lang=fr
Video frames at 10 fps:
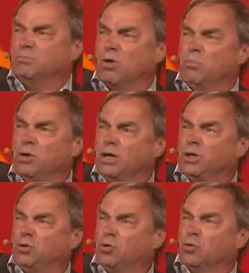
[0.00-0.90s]
mobile
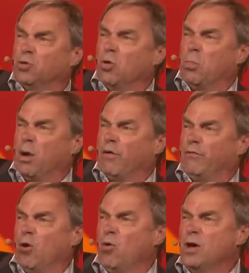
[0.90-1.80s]
qui tournait au
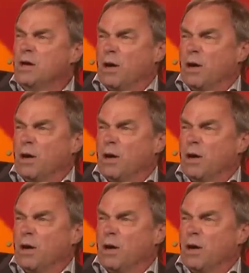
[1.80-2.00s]
plafond.